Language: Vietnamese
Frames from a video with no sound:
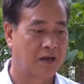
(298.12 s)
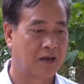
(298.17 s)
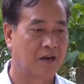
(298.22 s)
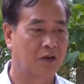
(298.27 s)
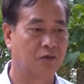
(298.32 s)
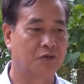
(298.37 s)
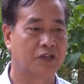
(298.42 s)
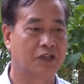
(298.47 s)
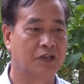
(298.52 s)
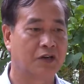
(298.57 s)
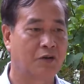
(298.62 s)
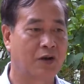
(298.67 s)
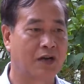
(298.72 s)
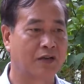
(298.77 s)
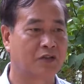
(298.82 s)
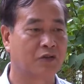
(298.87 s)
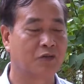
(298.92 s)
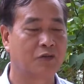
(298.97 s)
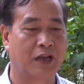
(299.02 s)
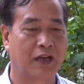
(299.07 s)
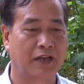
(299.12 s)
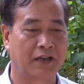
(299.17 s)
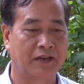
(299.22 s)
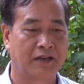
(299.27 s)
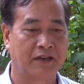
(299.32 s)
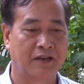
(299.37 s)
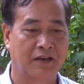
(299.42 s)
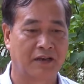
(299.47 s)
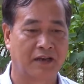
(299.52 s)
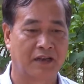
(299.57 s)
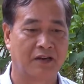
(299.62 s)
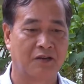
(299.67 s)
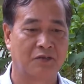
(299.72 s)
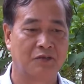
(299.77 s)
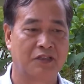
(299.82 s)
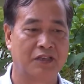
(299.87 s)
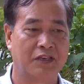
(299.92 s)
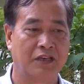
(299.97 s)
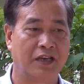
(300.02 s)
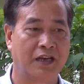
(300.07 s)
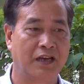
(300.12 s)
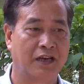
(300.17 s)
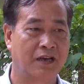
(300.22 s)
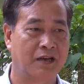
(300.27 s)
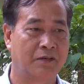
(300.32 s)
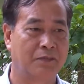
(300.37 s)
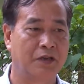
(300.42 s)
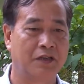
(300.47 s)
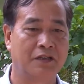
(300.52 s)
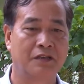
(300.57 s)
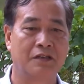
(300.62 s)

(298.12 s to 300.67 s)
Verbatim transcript: Đồng chí Hoàng Trung Thành là đồng chí à, bí